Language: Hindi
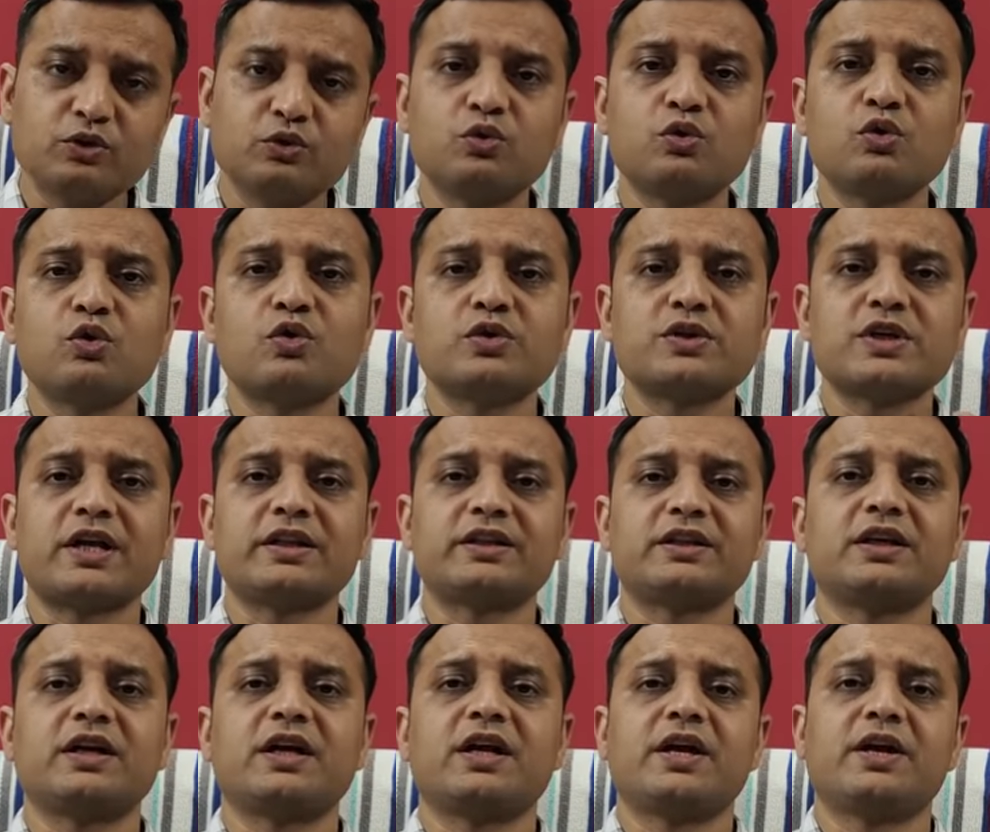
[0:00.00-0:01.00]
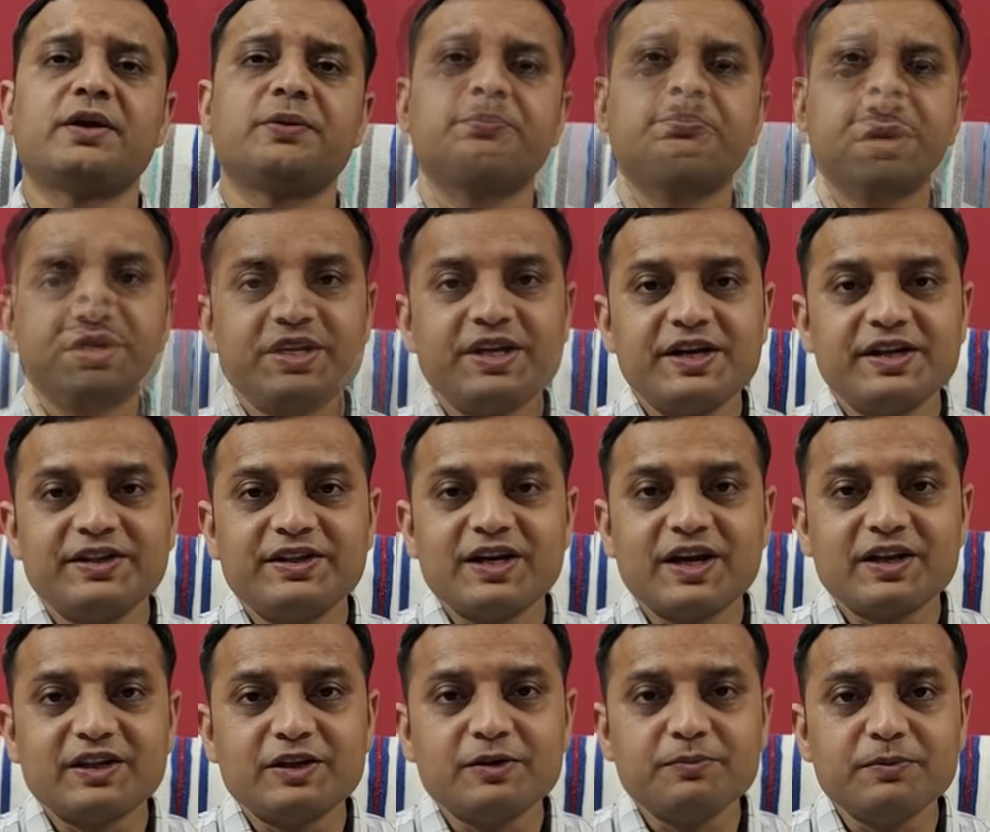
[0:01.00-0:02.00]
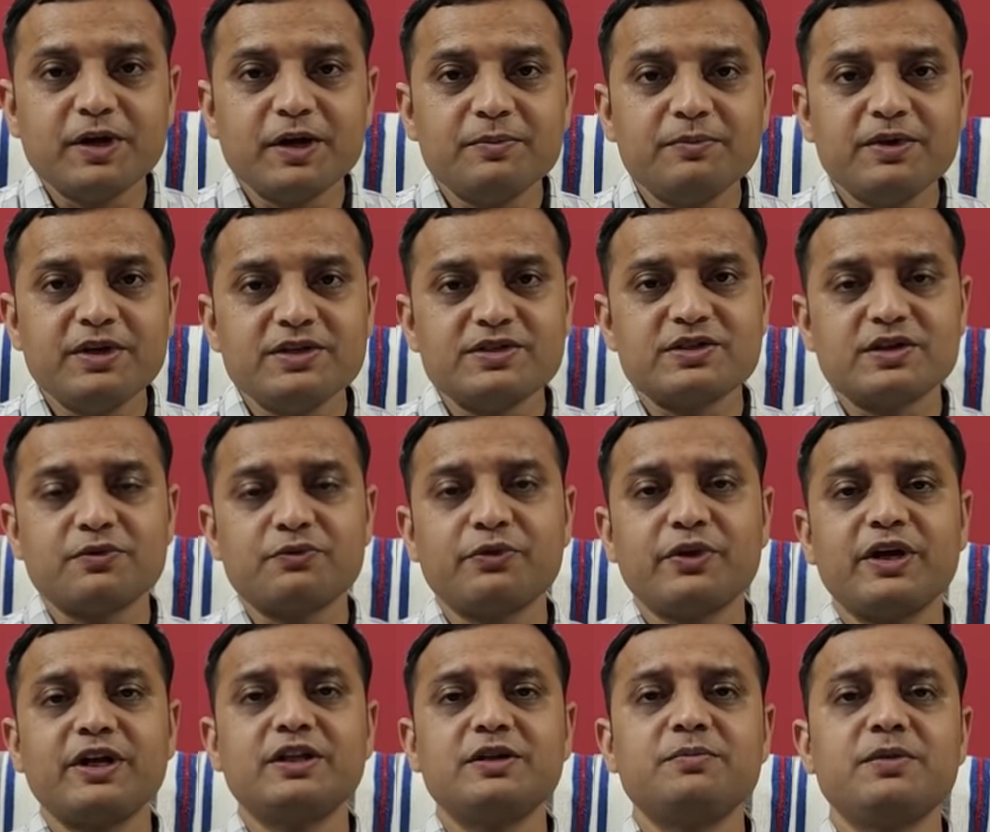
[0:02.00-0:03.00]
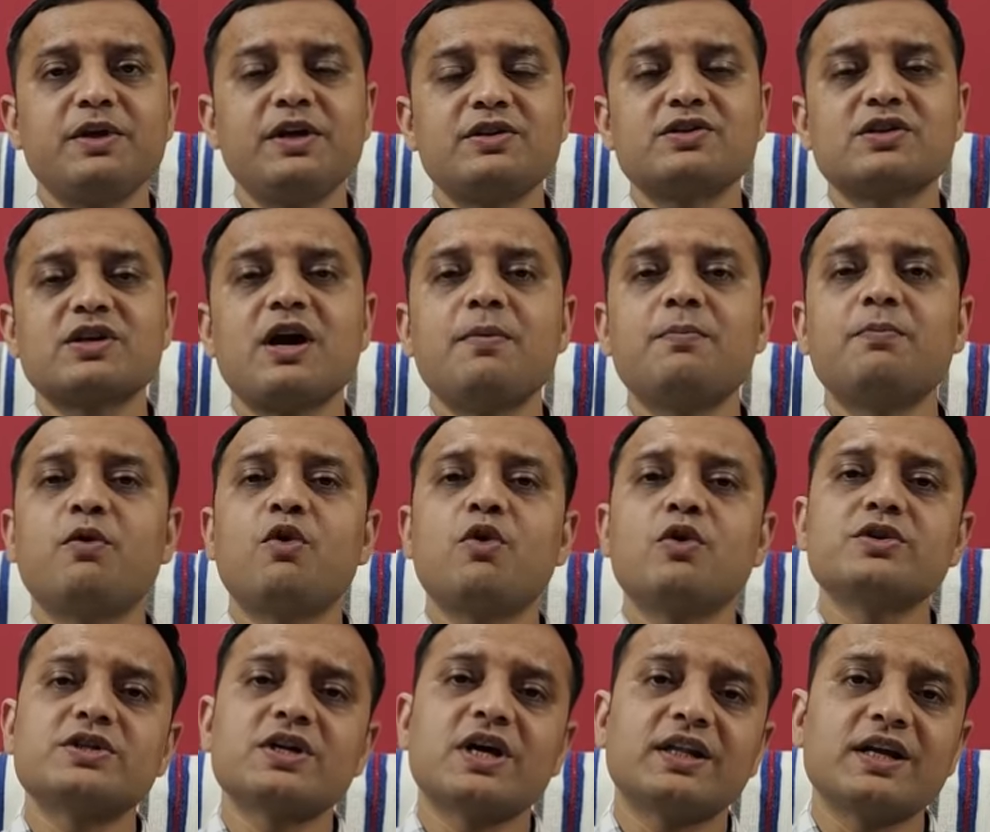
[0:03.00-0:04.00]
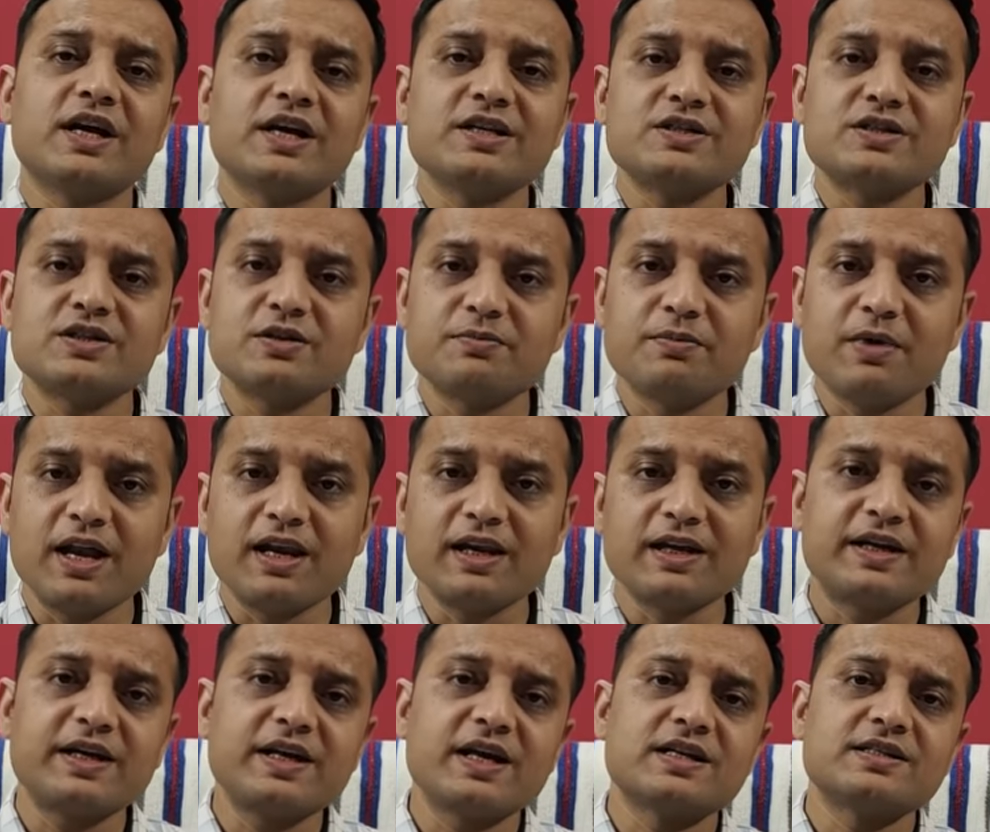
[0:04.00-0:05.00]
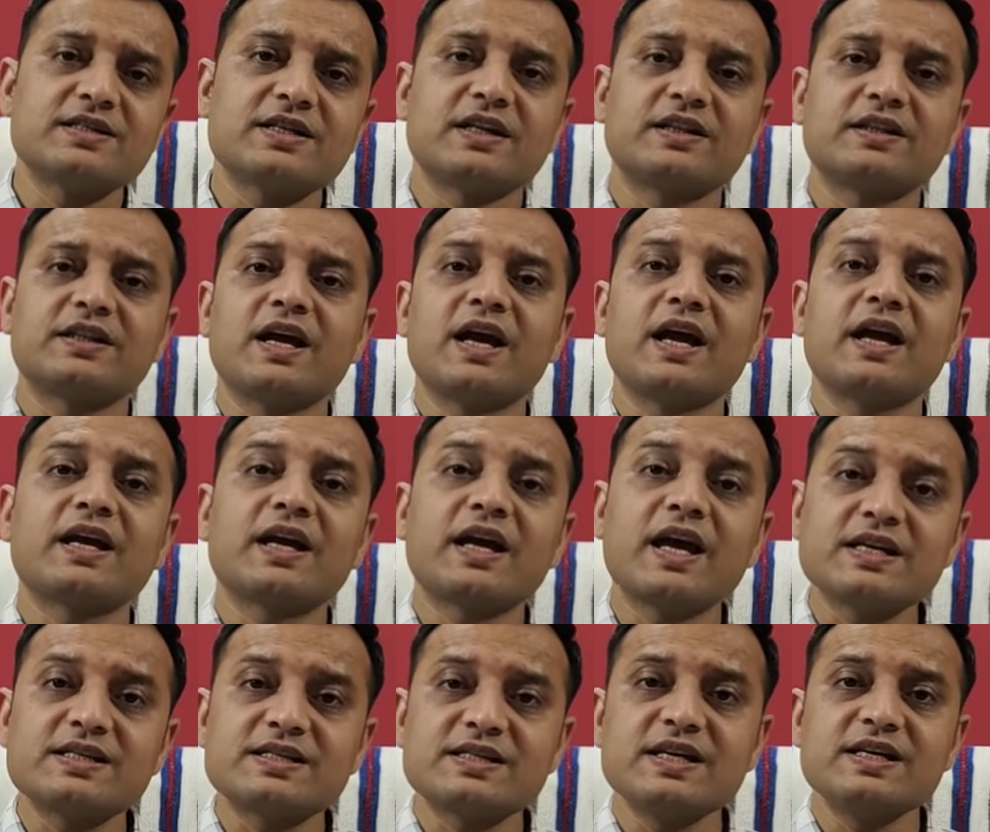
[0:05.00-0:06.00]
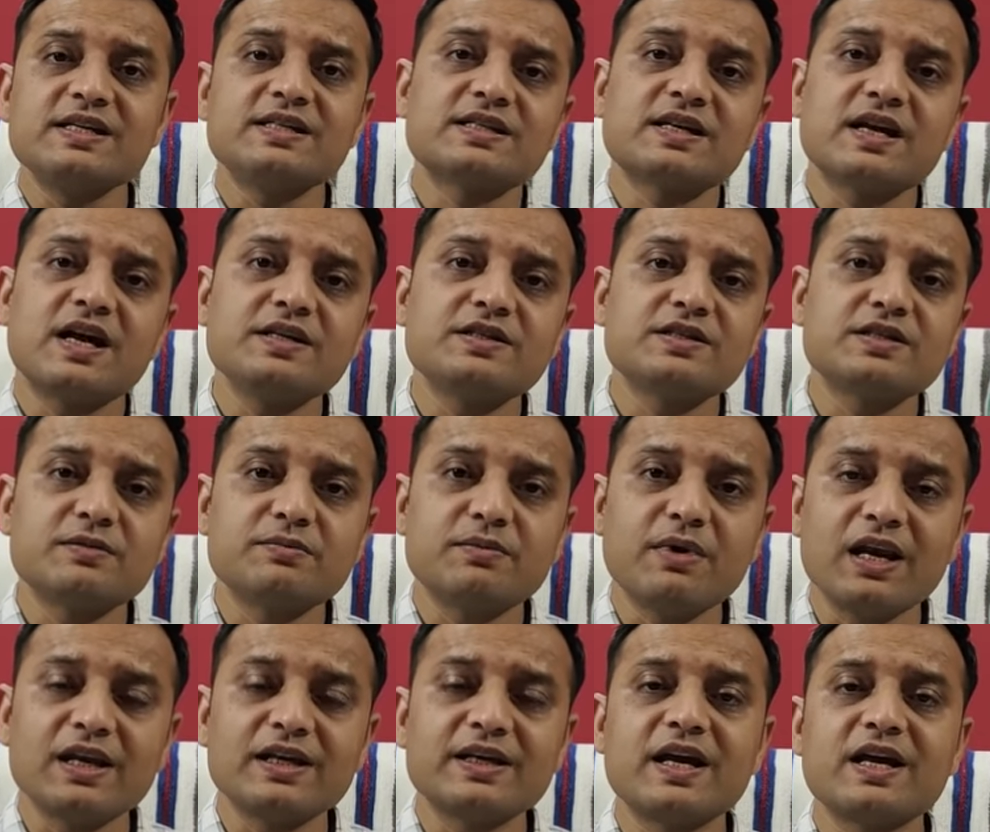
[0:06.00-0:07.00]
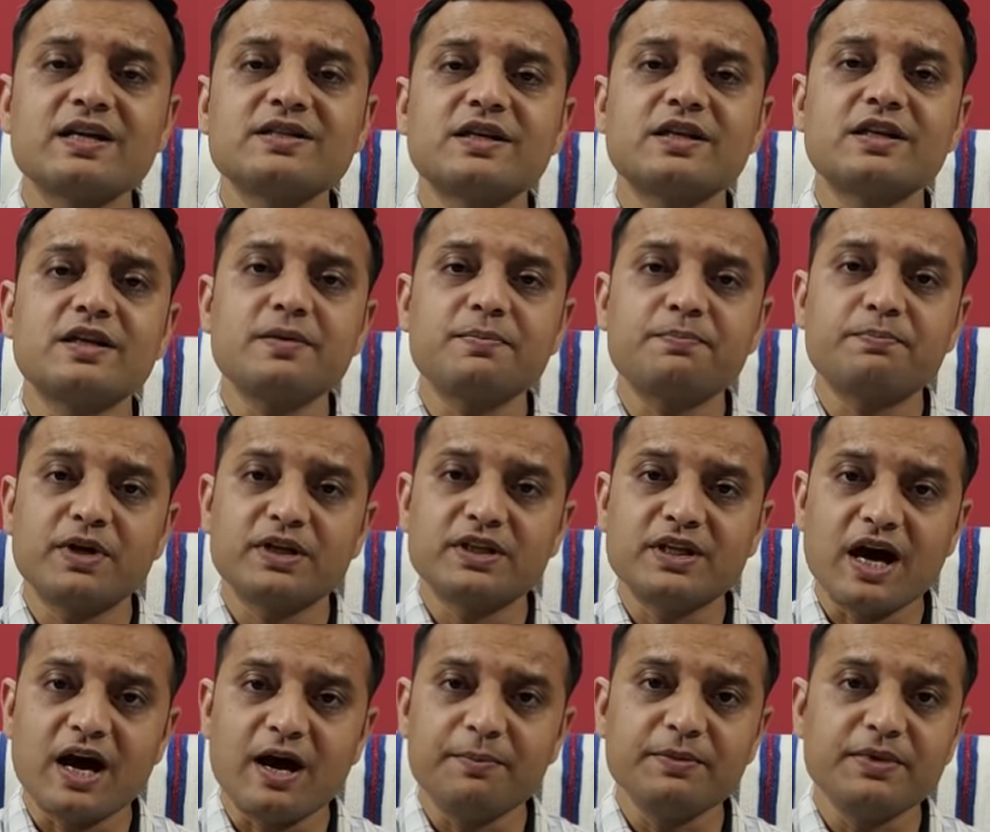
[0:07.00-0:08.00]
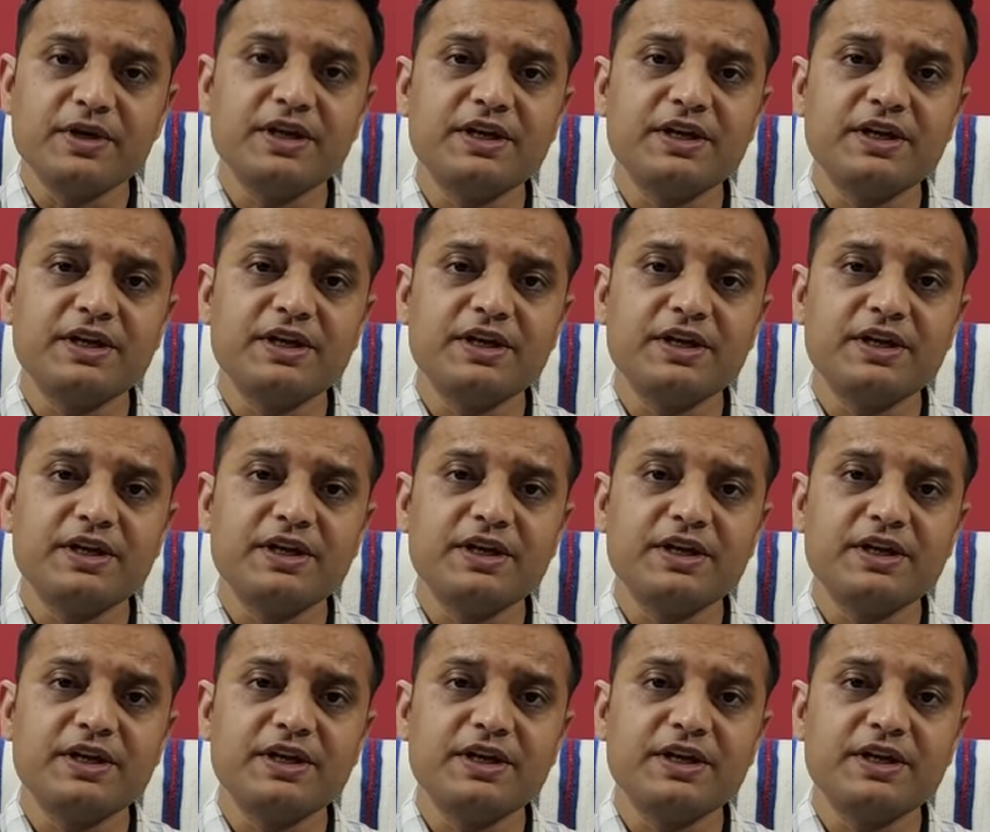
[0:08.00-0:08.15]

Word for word: दूर हो जाते हैं सिर दर्द में भी सफ़ेद मिर्च का बहुत ज़्यादा इस्तेमाल किया जाता है कैसे इसका इस्तेमाल किया जाता है बादाम